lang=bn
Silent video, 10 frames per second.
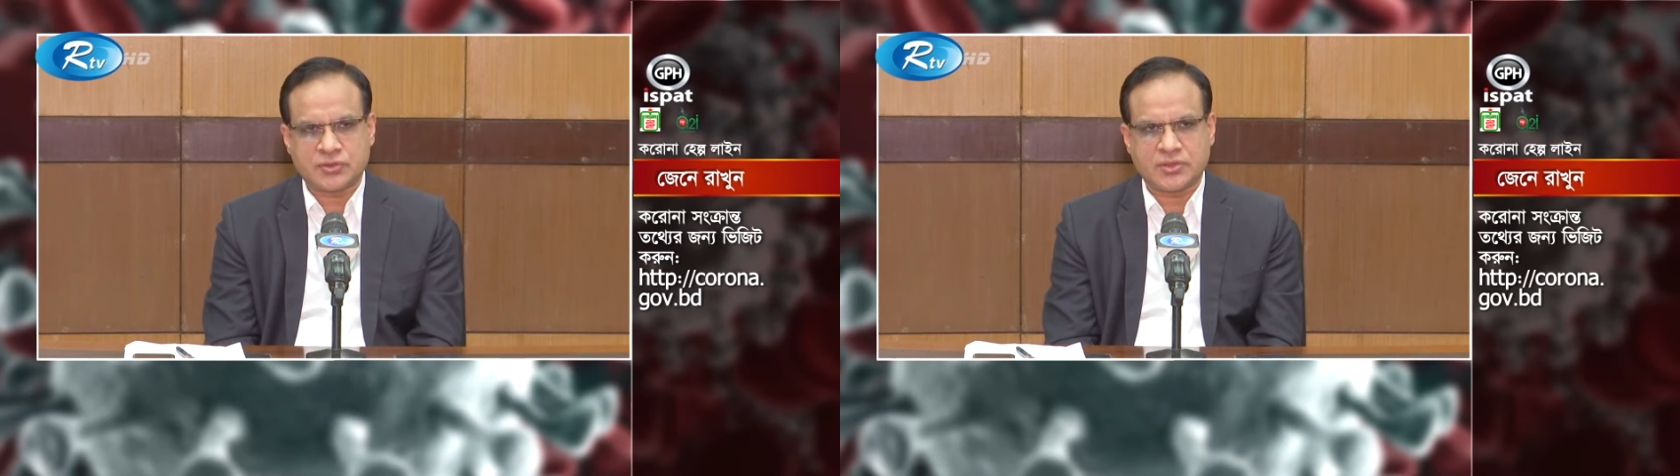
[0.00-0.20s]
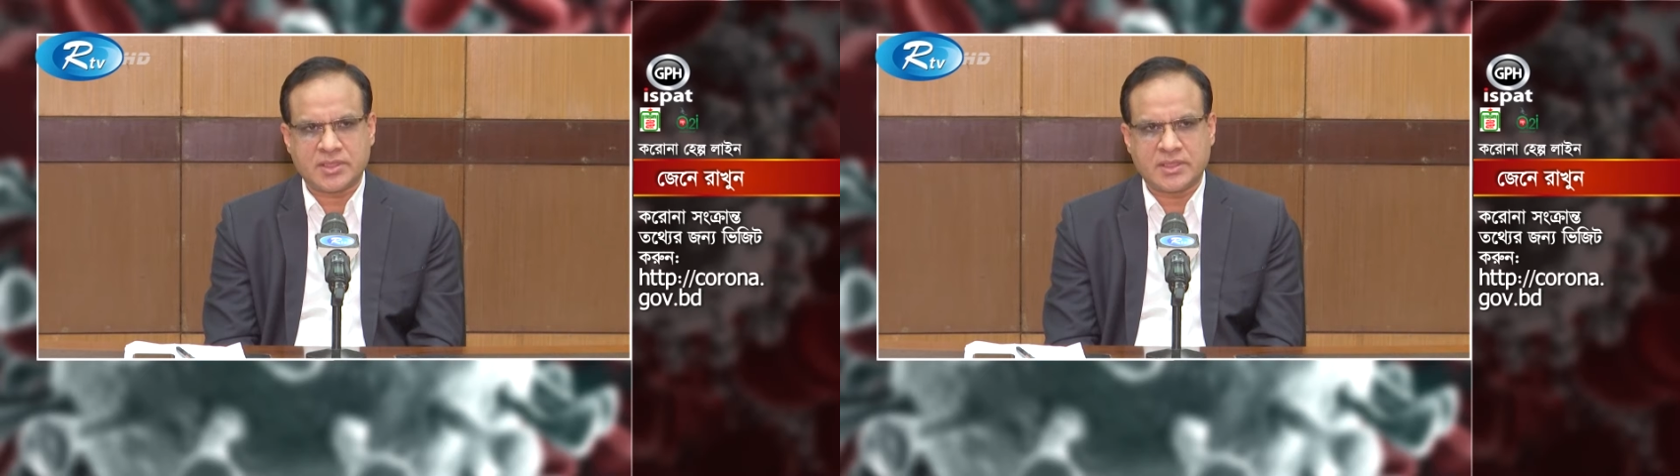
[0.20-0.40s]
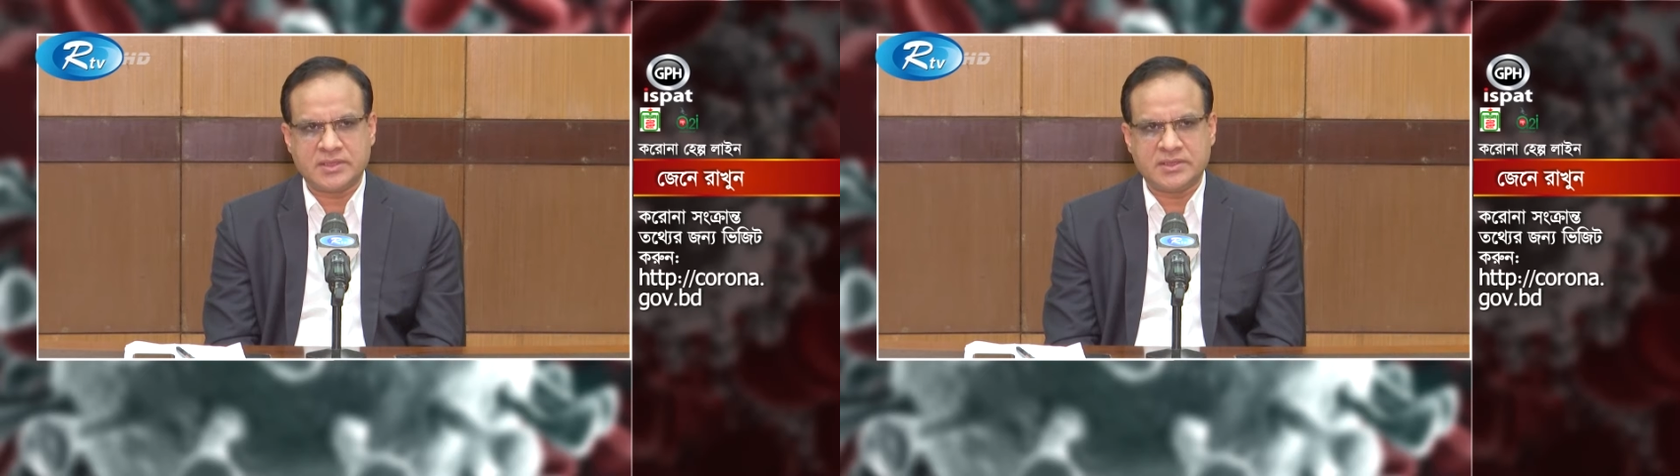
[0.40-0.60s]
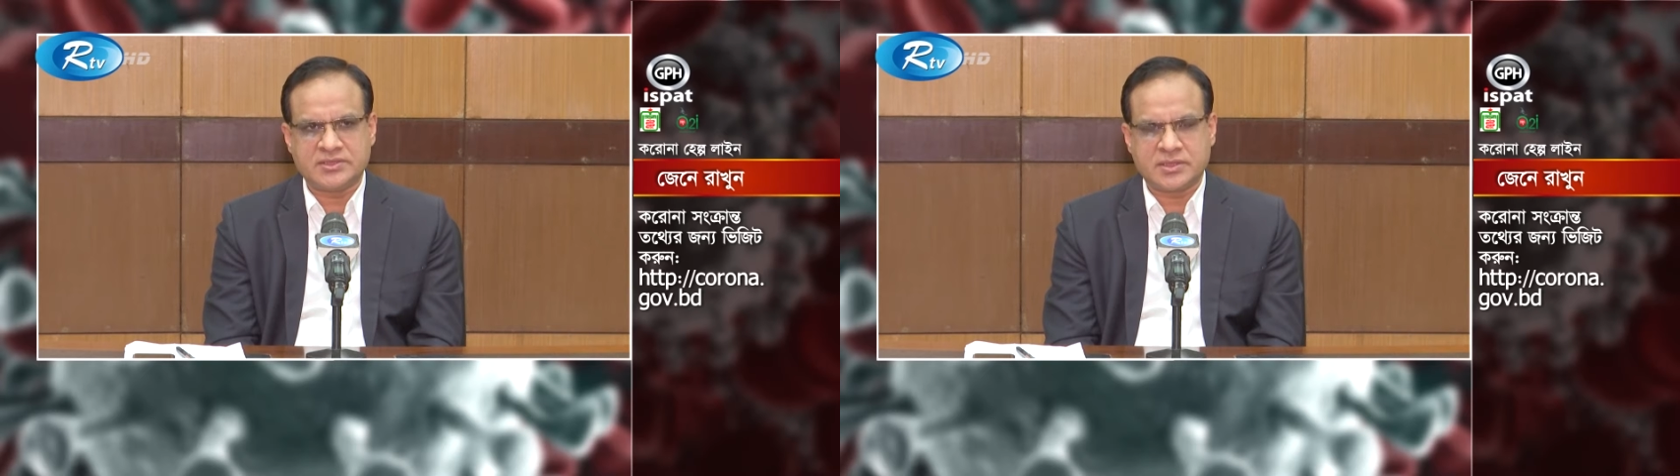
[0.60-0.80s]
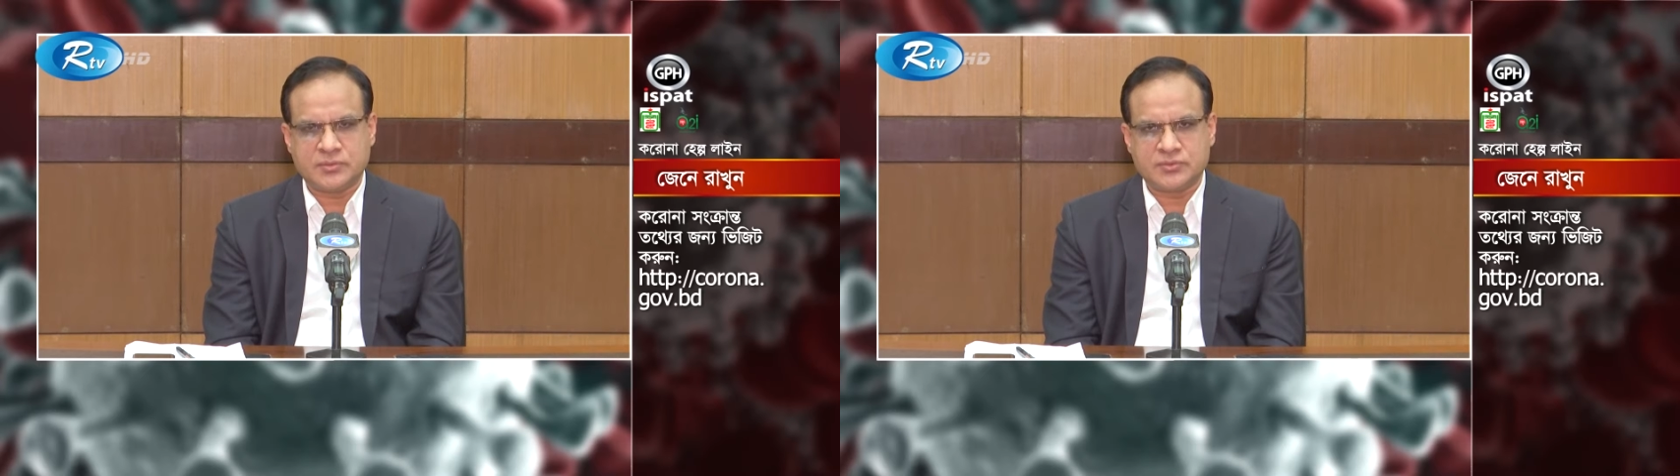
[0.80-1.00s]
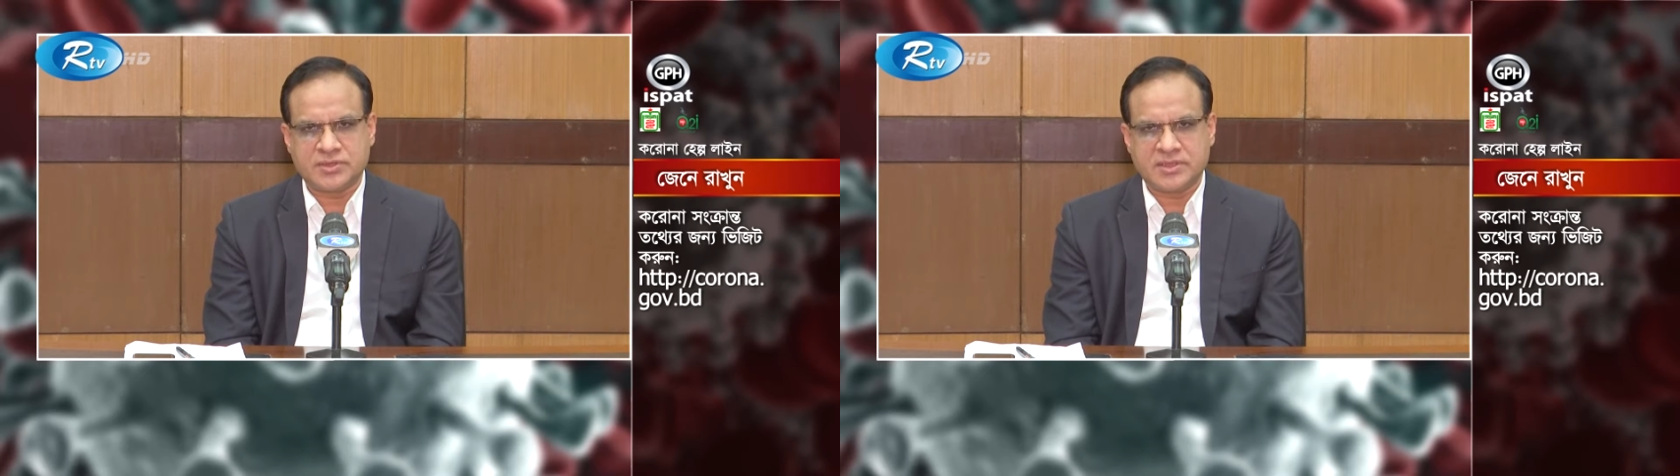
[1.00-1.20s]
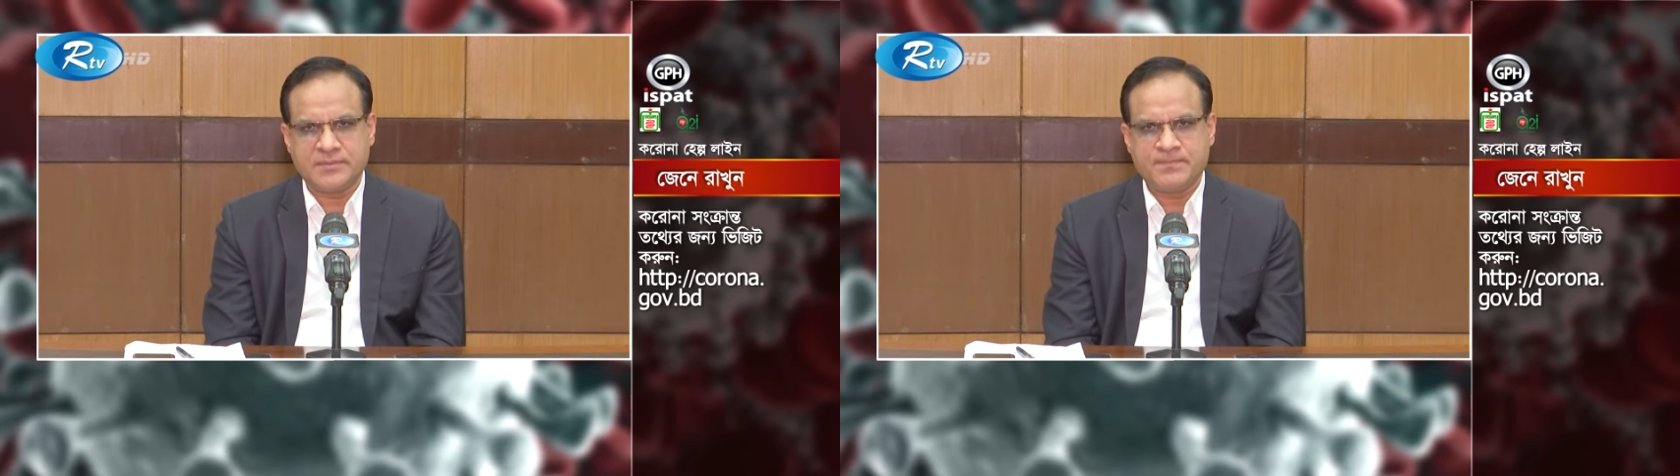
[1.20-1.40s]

সরকারি হিসাব অনুযায়ী